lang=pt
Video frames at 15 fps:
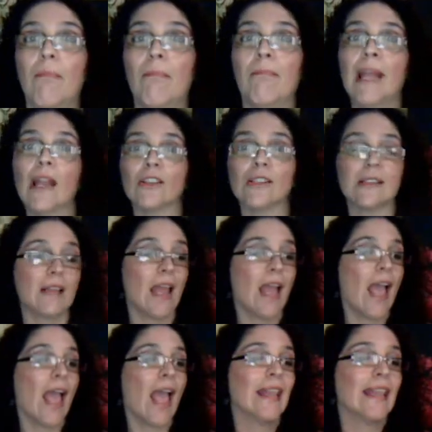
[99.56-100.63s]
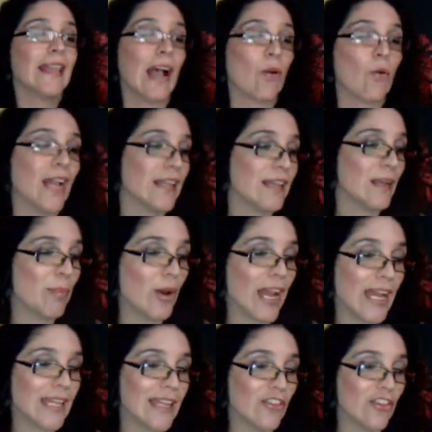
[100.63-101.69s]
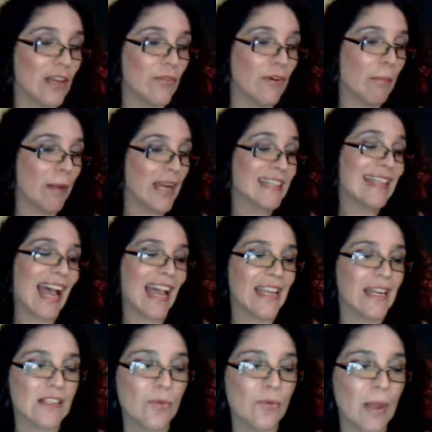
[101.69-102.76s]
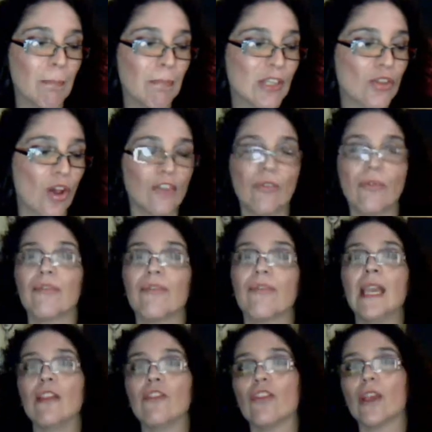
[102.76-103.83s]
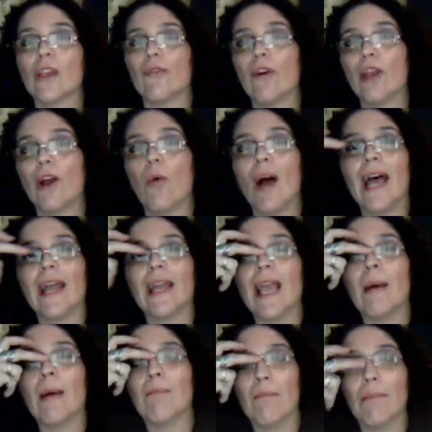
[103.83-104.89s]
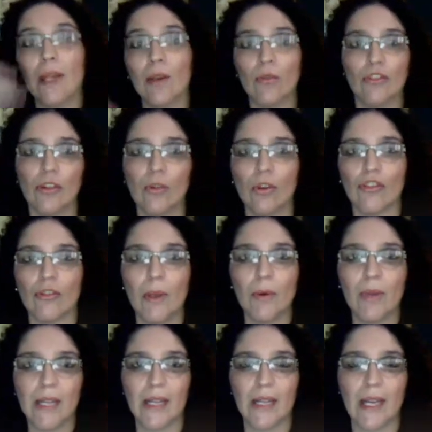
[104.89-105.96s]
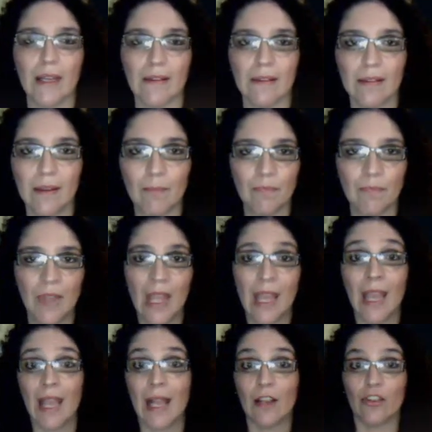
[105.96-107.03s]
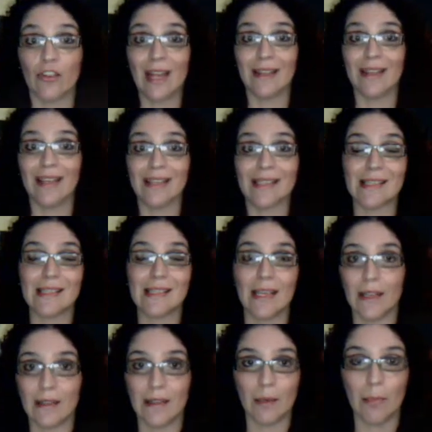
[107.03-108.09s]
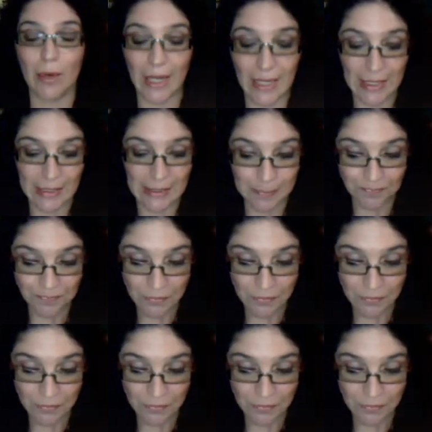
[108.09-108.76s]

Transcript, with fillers: pilot na quarta temporada de The Vampire Diaries, no episódio 20, que foi ao ar em abril de 2013. Ela está na terceira temporada.